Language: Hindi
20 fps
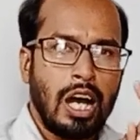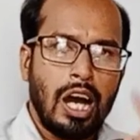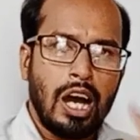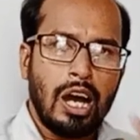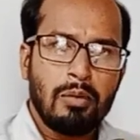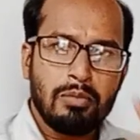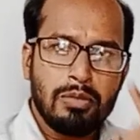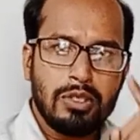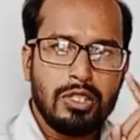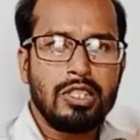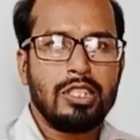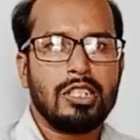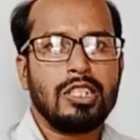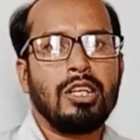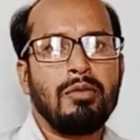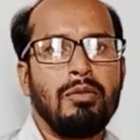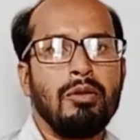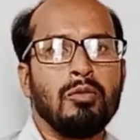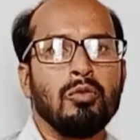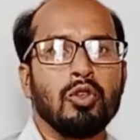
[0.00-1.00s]
आप
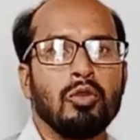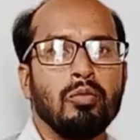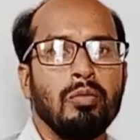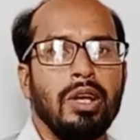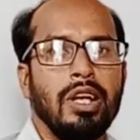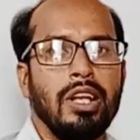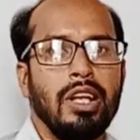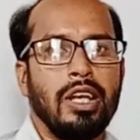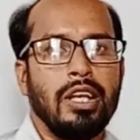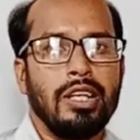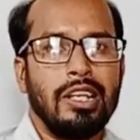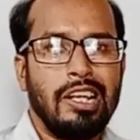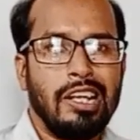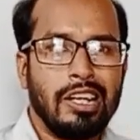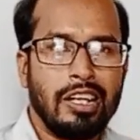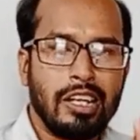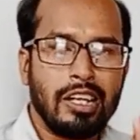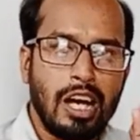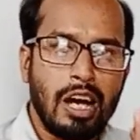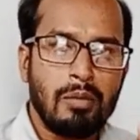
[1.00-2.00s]
जिससे भी मुतमिन हैं
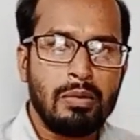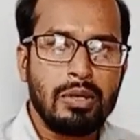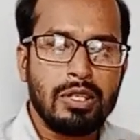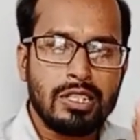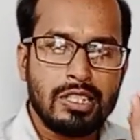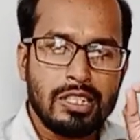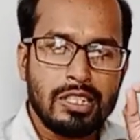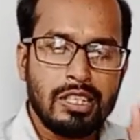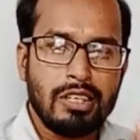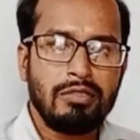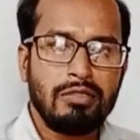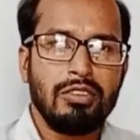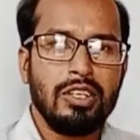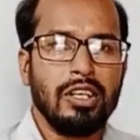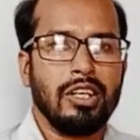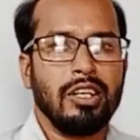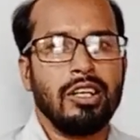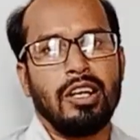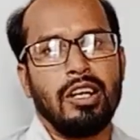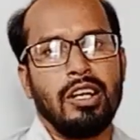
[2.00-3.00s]
लेकिन आपने सिर्फ
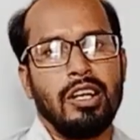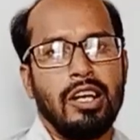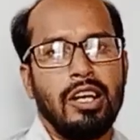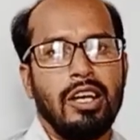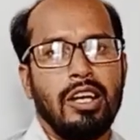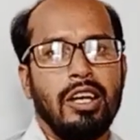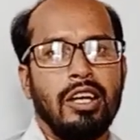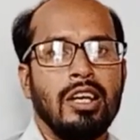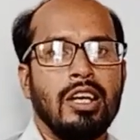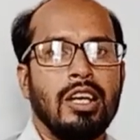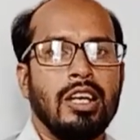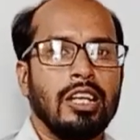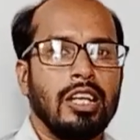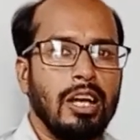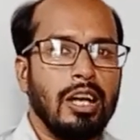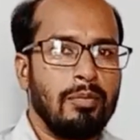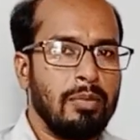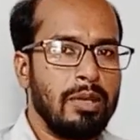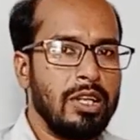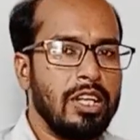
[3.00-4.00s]
ये करना है कि
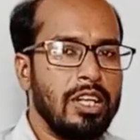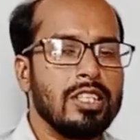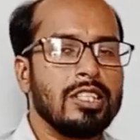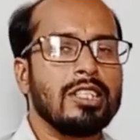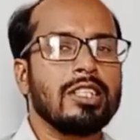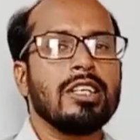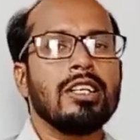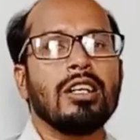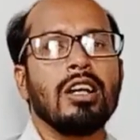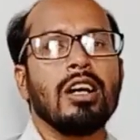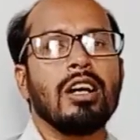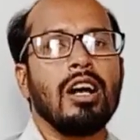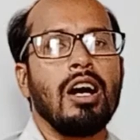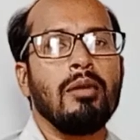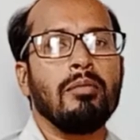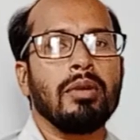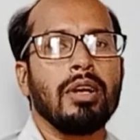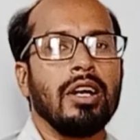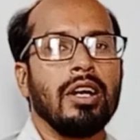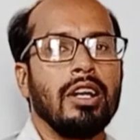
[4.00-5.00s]
अपने हिस्से का
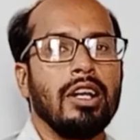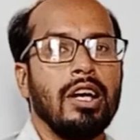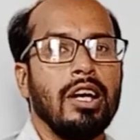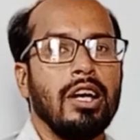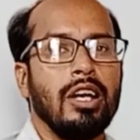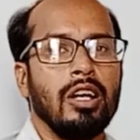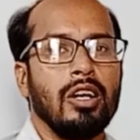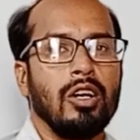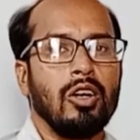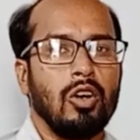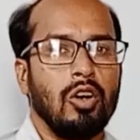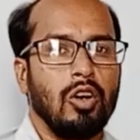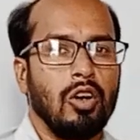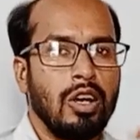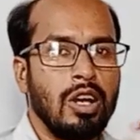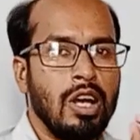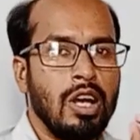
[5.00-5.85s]
काम करना है और